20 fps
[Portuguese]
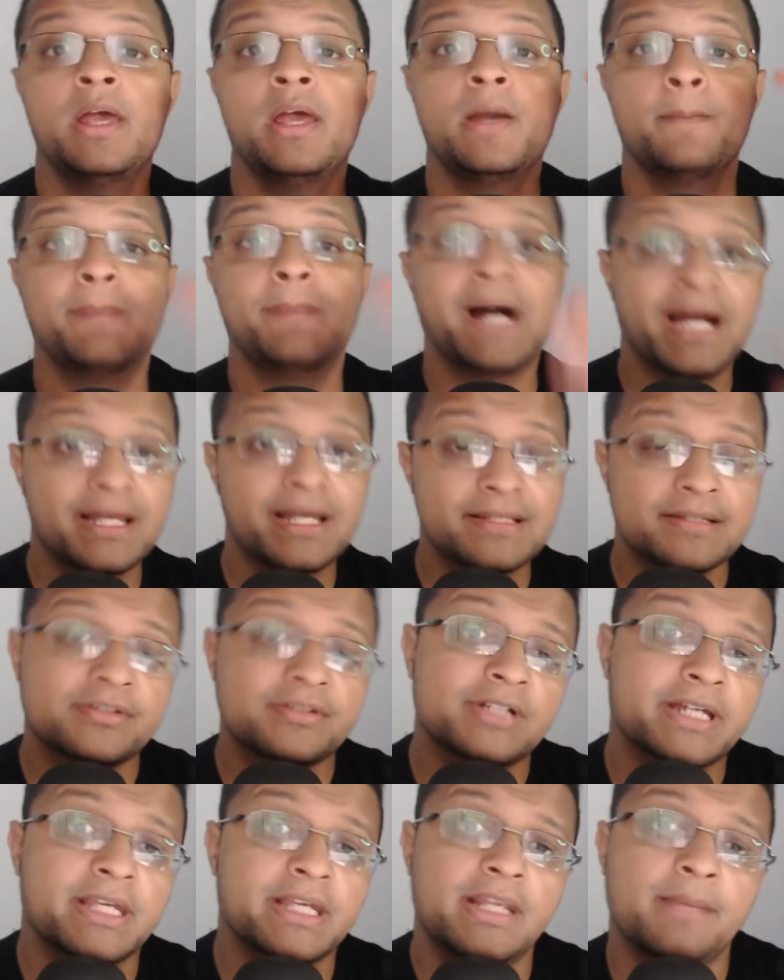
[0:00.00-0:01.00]
Mas eu já
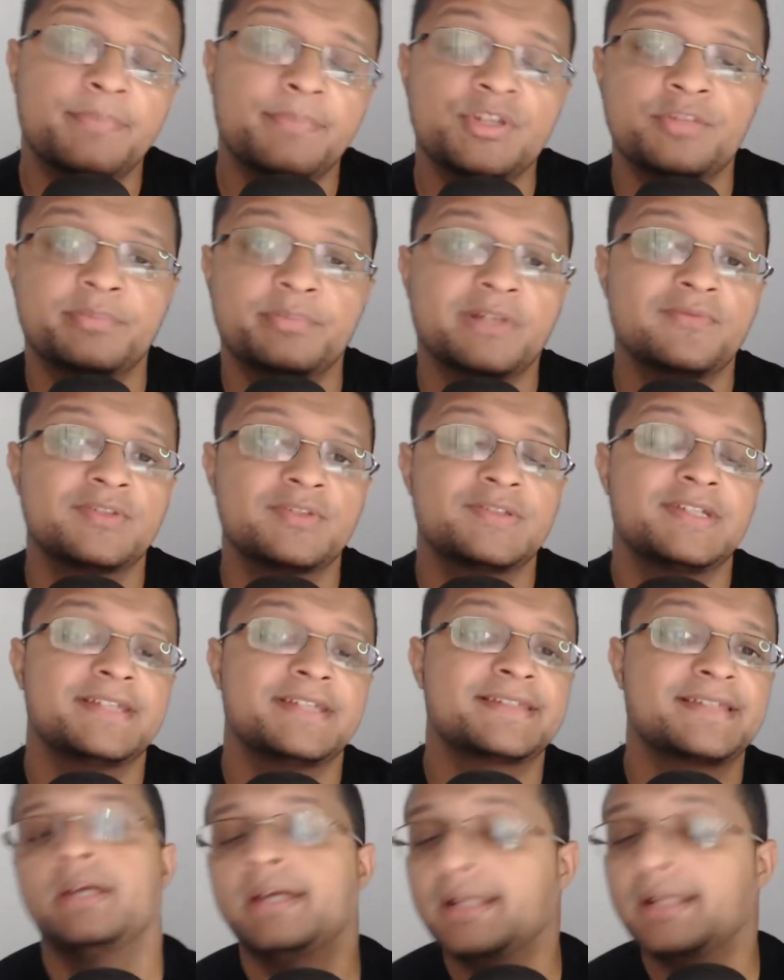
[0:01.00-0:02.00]
queria pedir para vocês
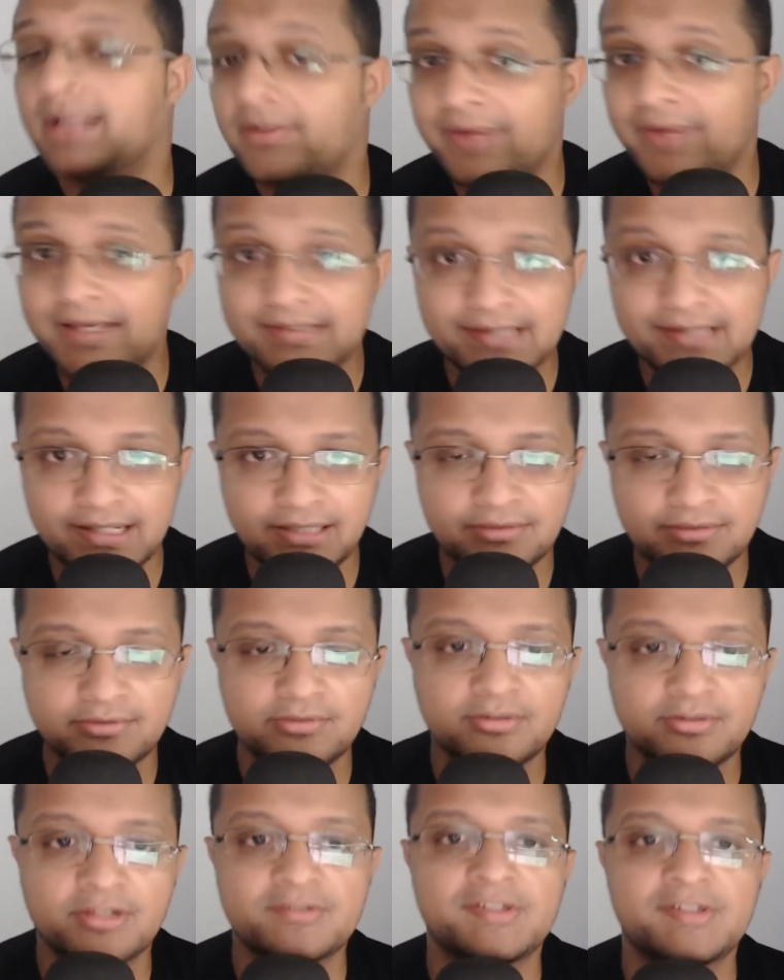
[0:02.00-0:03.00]
que quem não é inscrito no
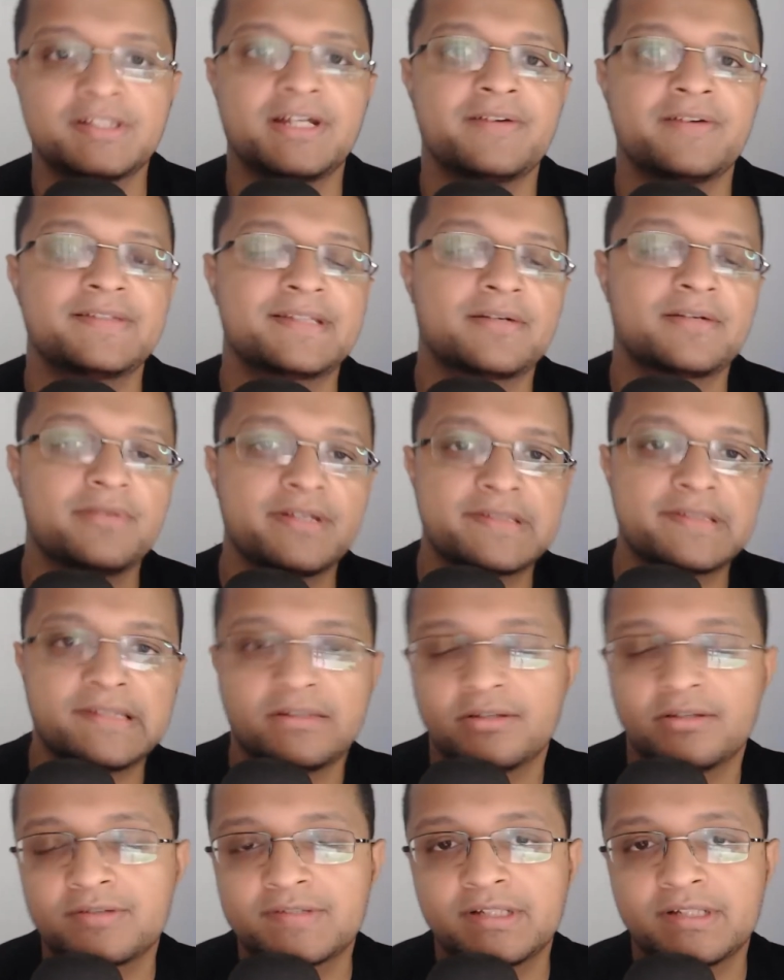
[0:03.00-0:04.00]
nosso canal, está conhecendo
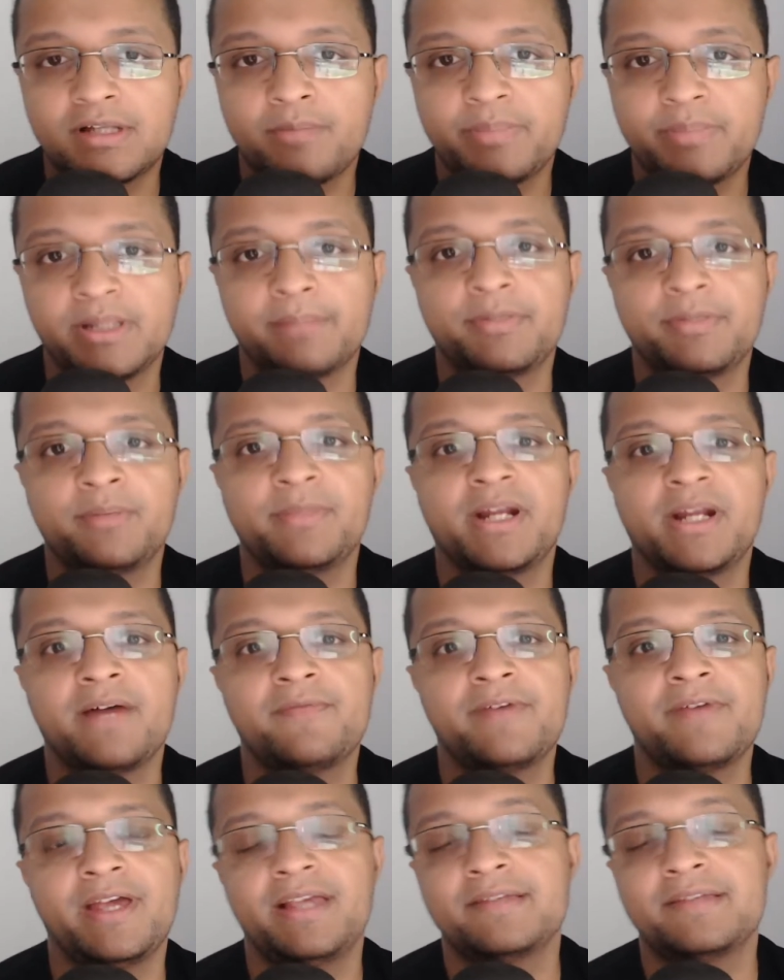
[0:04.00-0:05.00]
nosso canal pela primeira
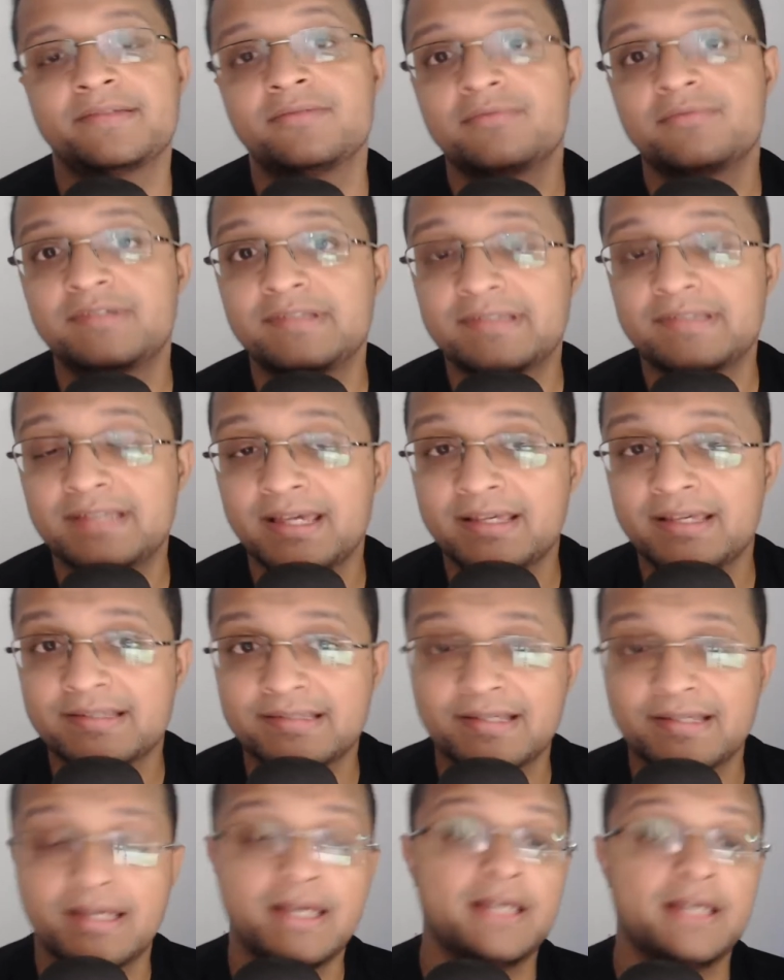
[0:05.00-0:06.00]
vez, não se
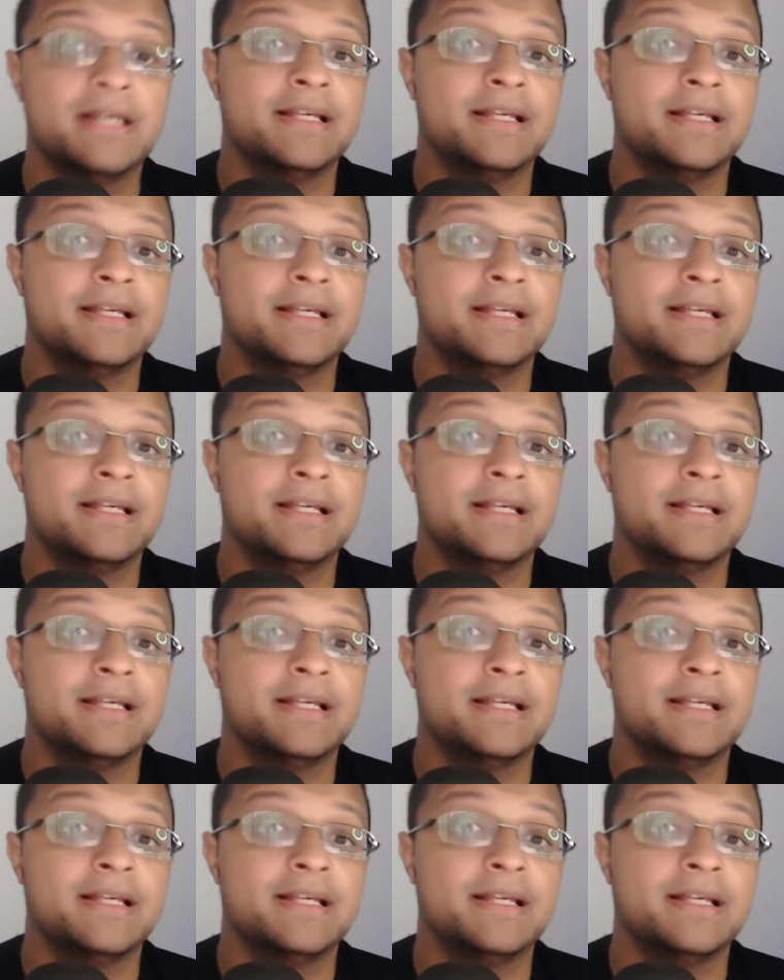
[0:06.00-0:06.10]
esqueça,